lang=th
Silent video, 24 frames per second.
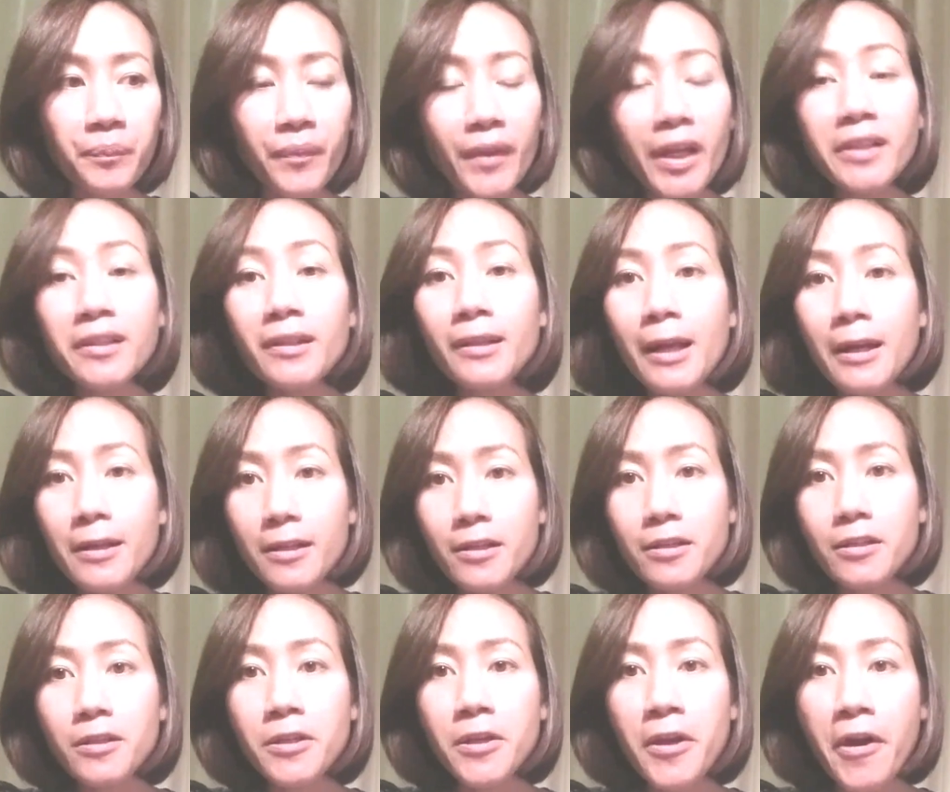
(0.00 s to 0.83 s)
ในตลาด
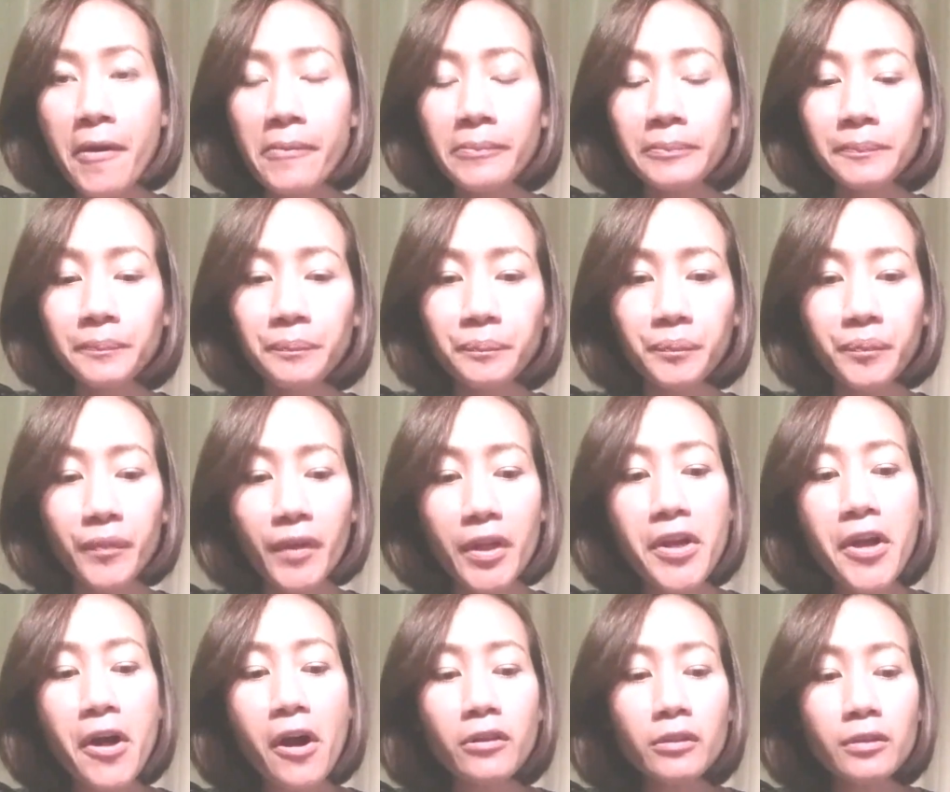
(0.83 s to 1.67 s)
เอเชีย
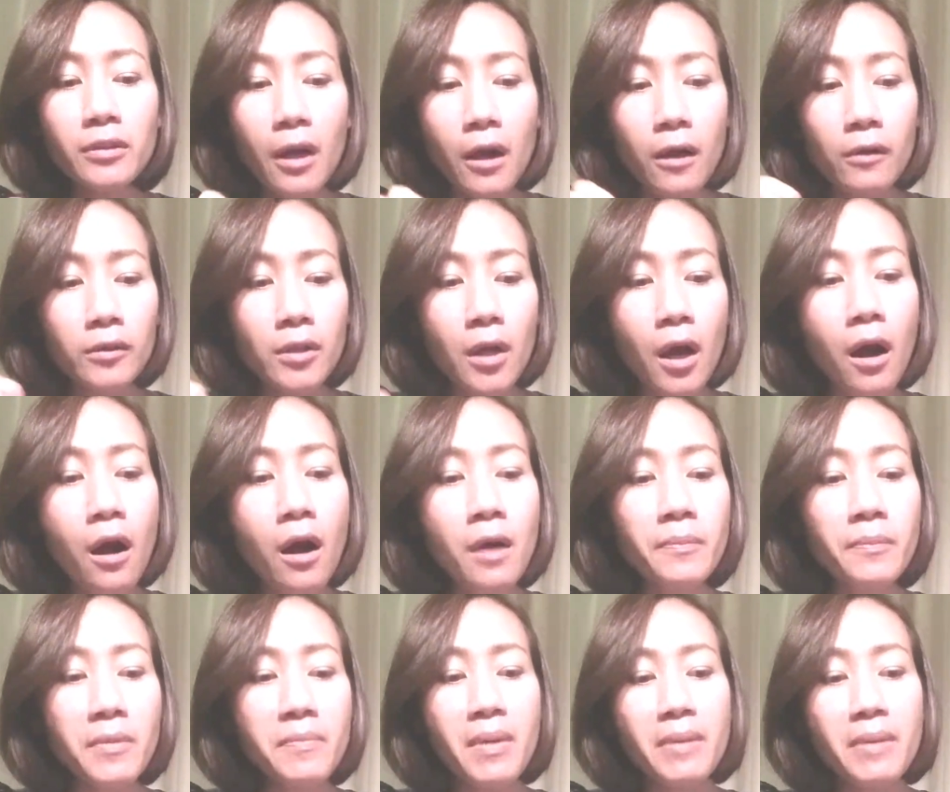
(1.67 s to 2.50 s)
ที่เขาเขาทอ
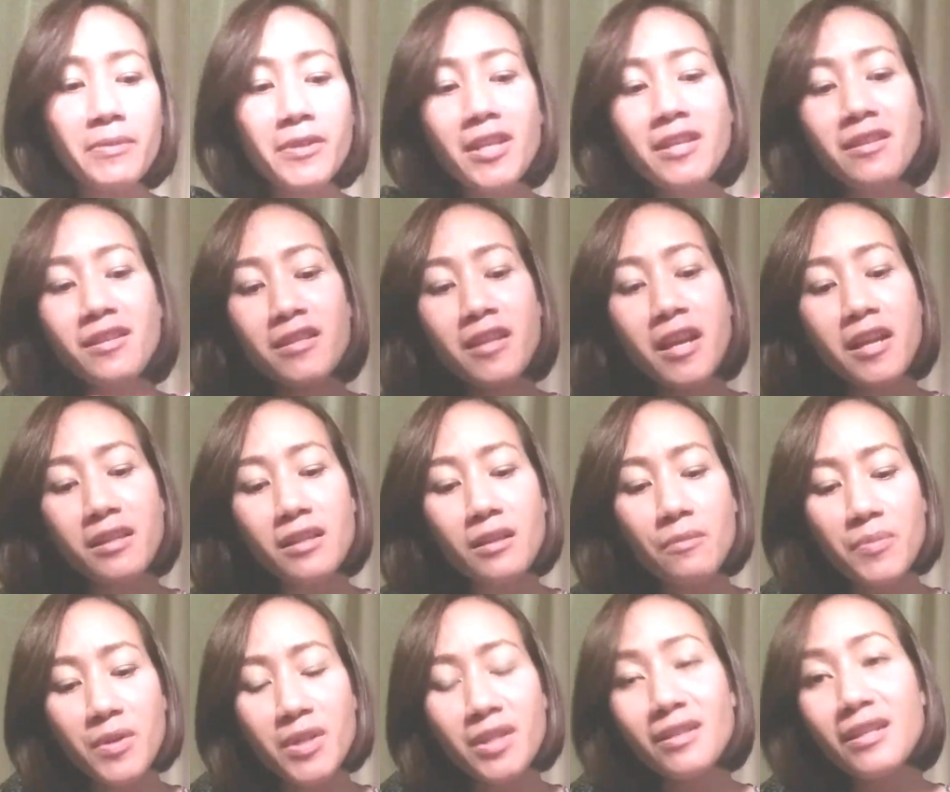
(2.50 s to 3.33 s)
ดเป็นแบบเส้
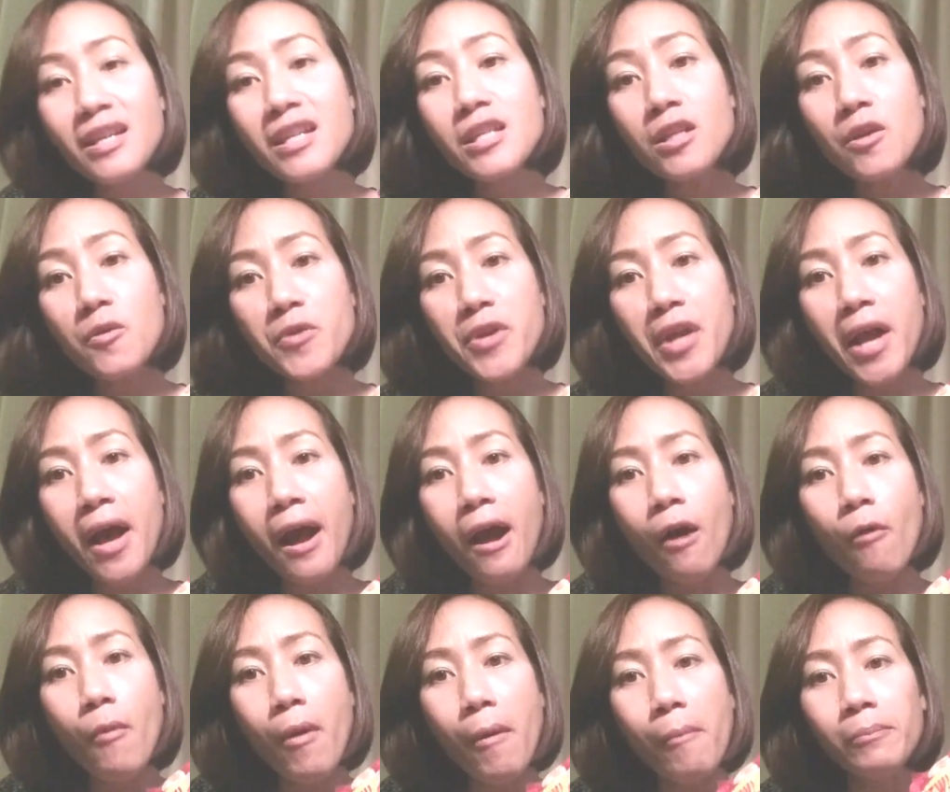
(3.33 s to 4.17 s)
นๆจะเป็นเส้นยา
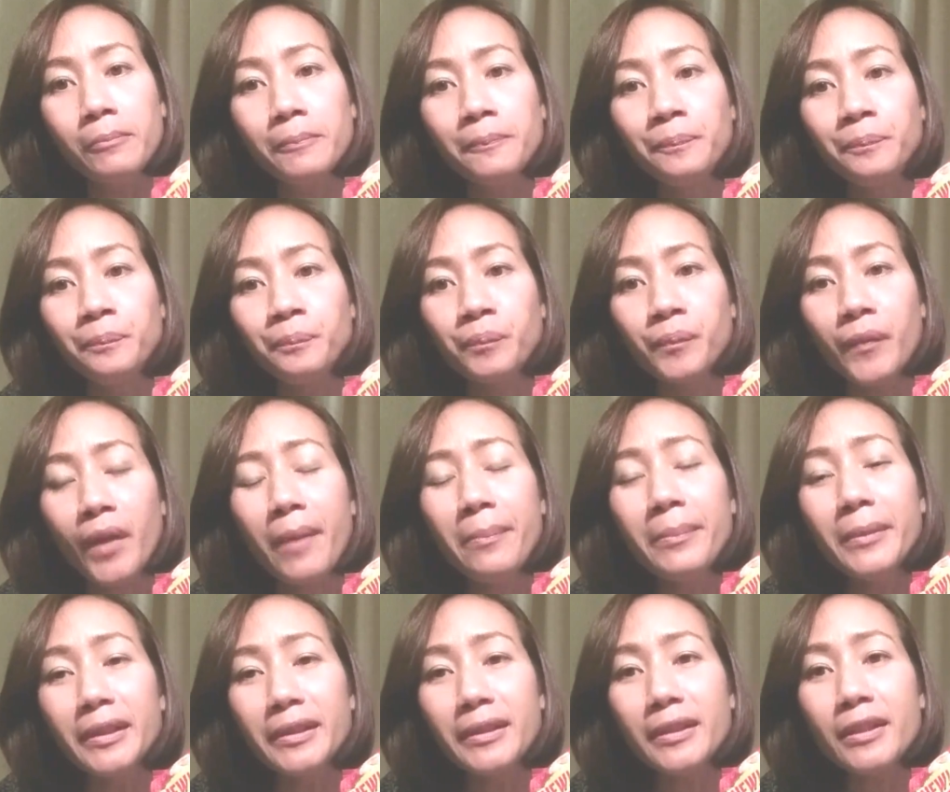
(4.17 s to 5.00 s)
วๆแบบ
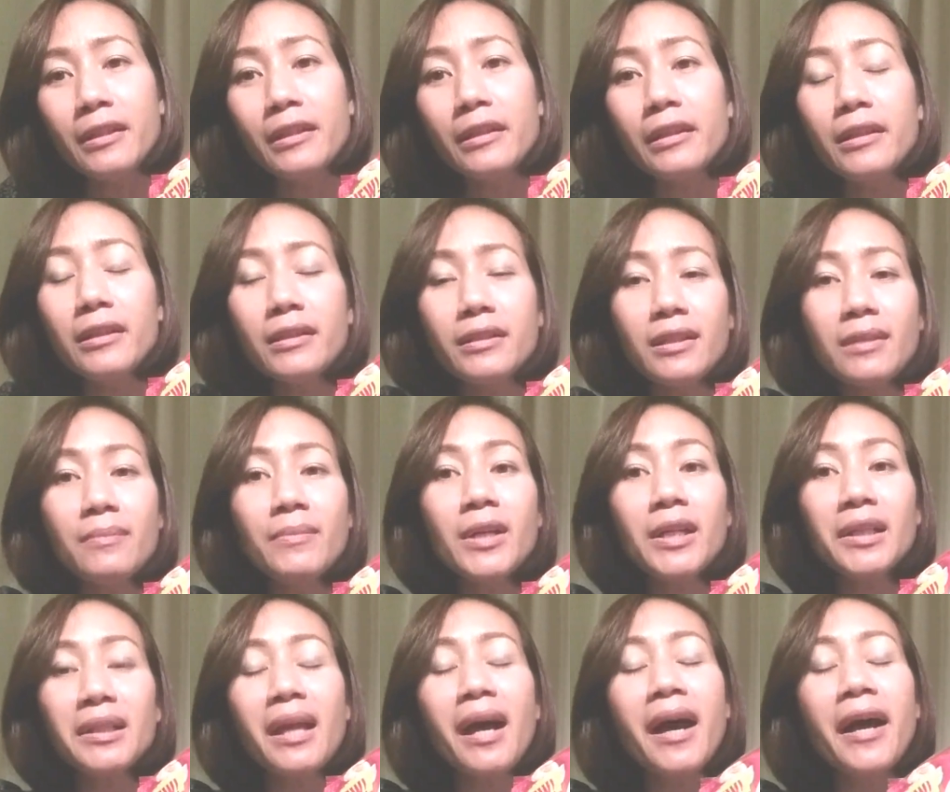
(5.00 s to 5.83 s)
เหมือนที่ที่
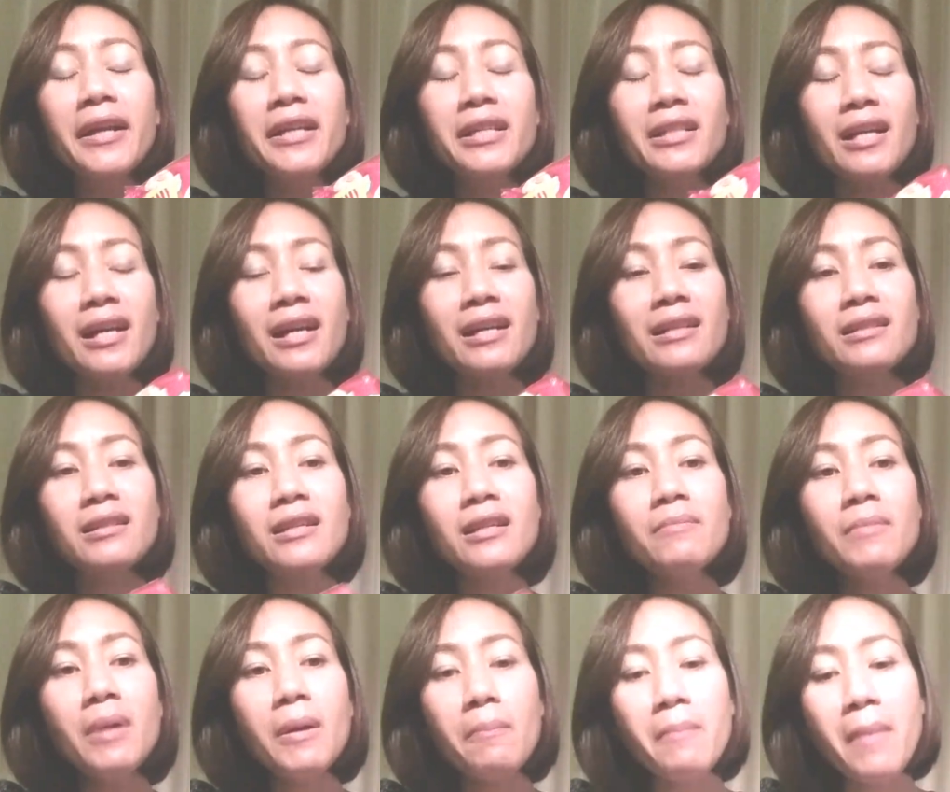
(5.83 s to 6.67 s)
เมืองไทยนะคะ
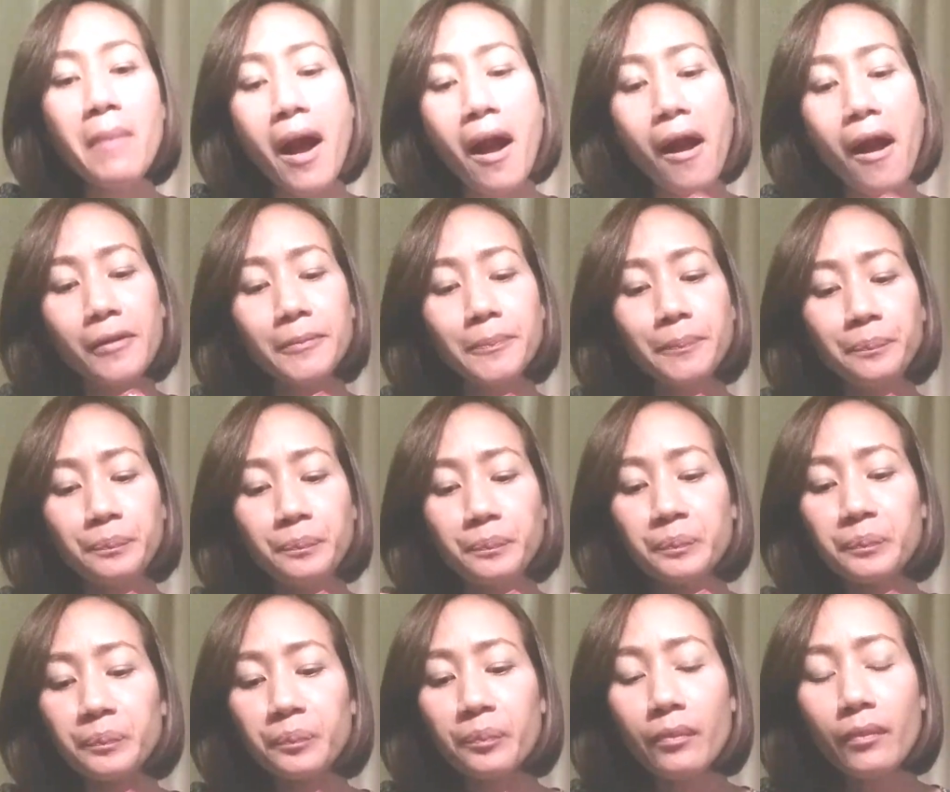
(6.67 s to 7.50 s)
เส้นบา
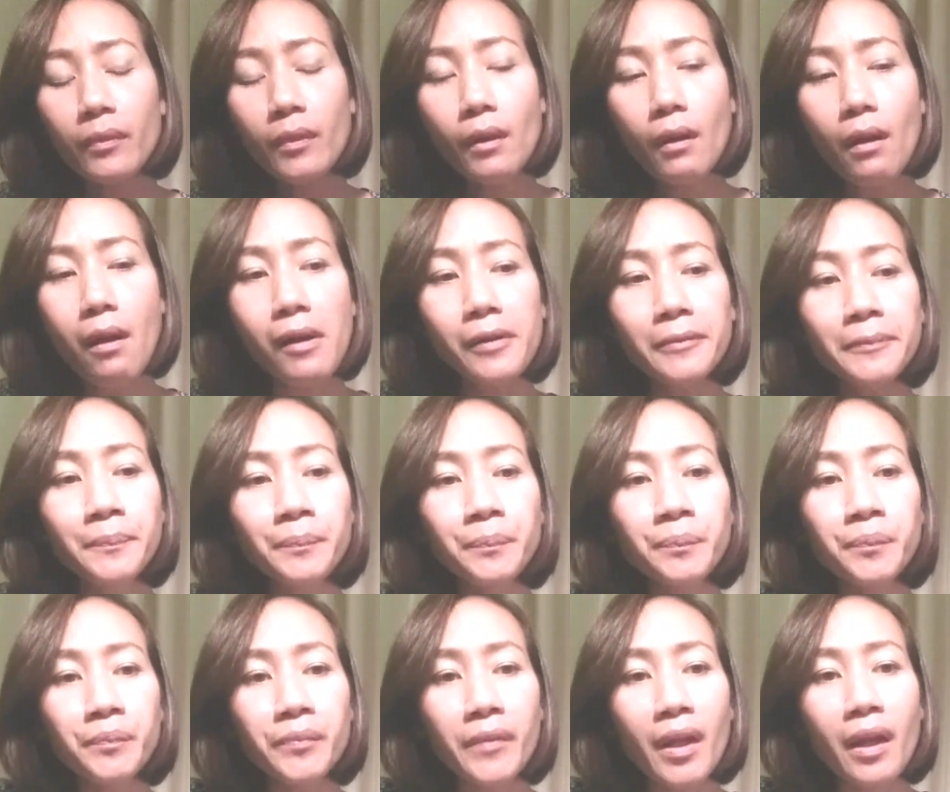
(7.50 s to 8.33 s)

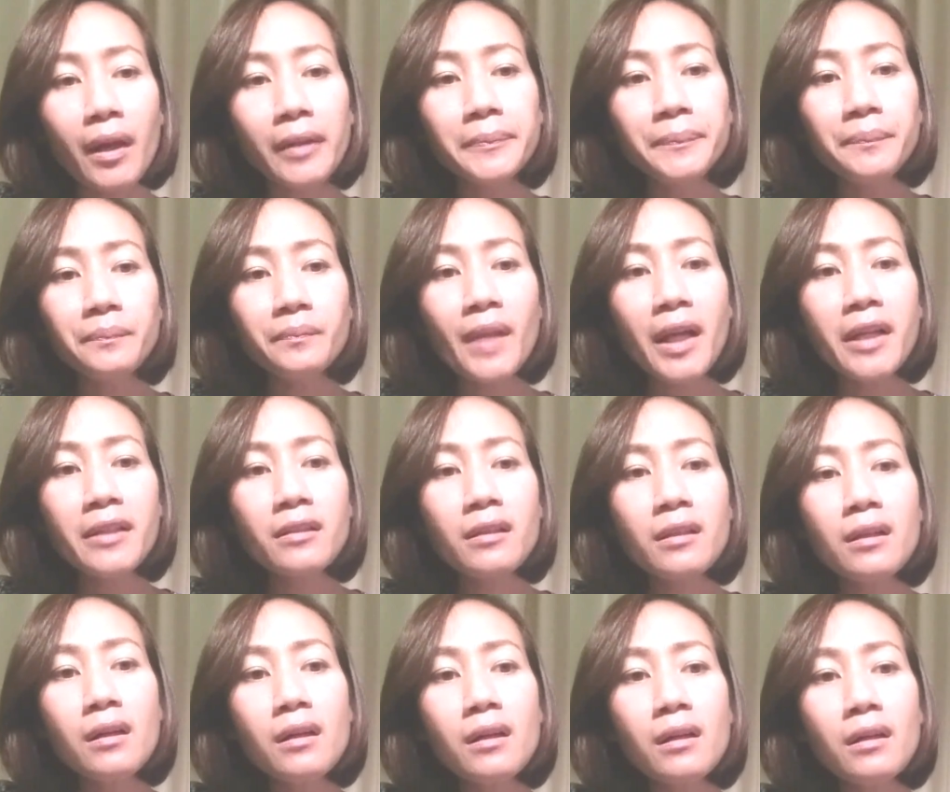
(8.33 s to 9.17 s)
งๆ นั่น
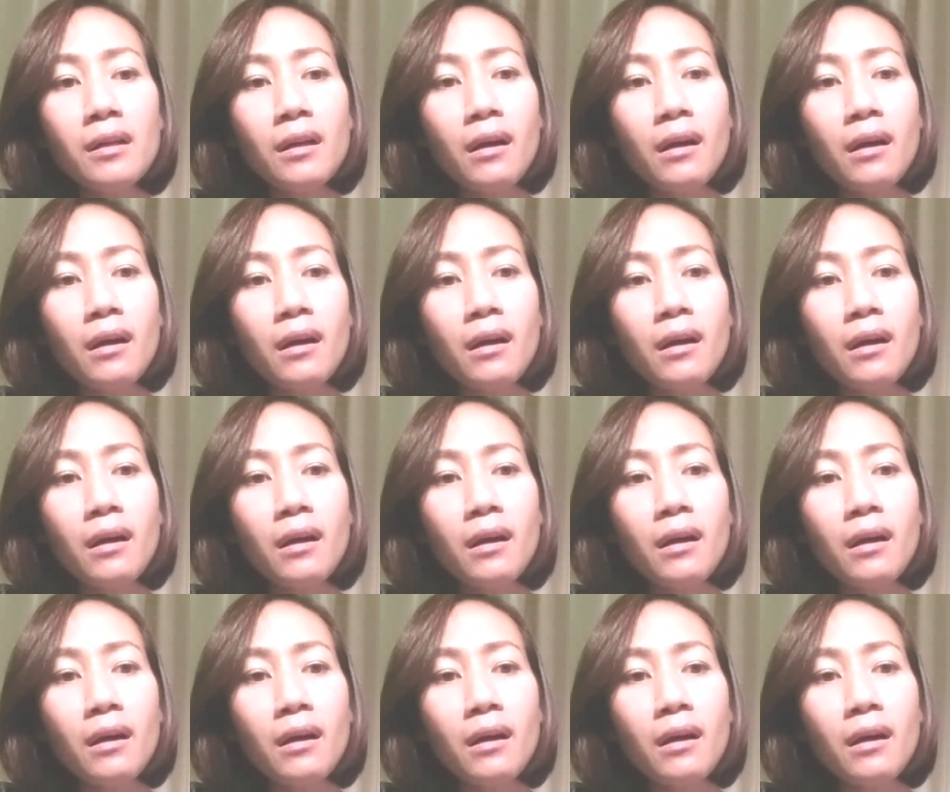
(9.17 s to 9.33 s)
ก็